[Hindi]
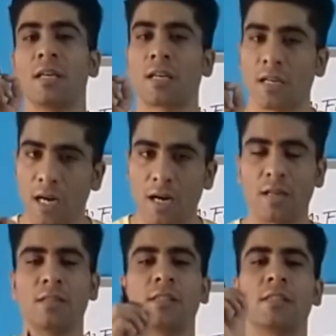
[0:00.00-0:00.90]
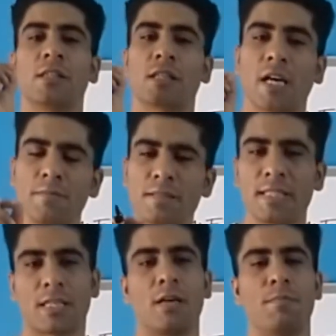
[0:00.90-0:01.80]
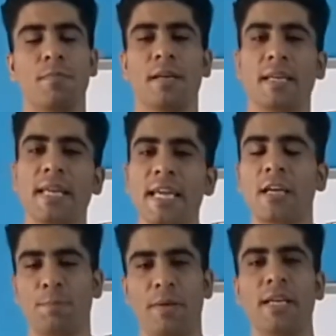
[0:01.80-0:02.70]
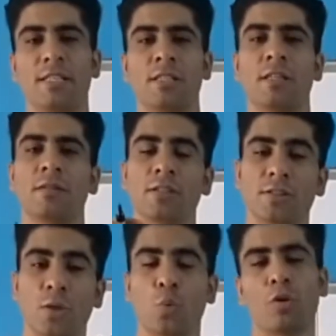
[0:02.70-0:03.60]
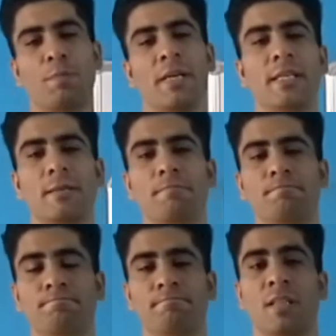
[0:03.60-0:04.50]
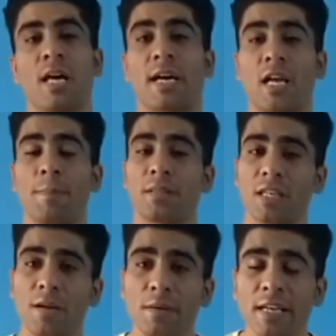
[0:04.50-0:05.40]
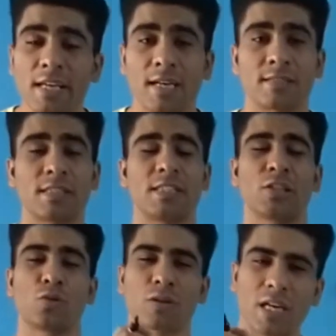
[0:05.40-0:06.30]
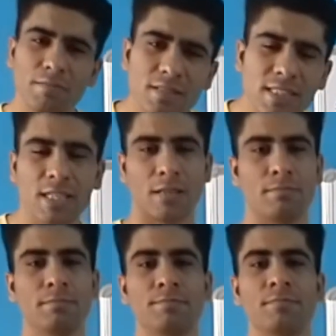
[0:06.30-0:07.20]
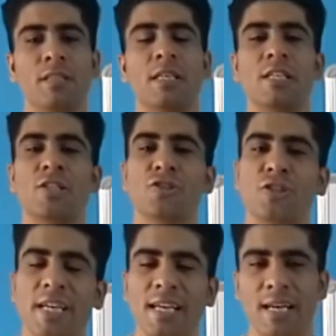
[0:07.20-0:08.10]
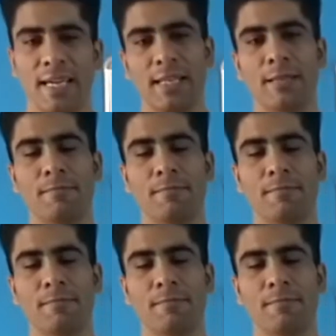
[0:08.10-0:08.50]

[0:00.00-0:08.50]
का कम से कम एक पेज ज़रूर पढ़िए अगर आप इतना भी नहीं कर सकते तो कम से कम छः लाइनें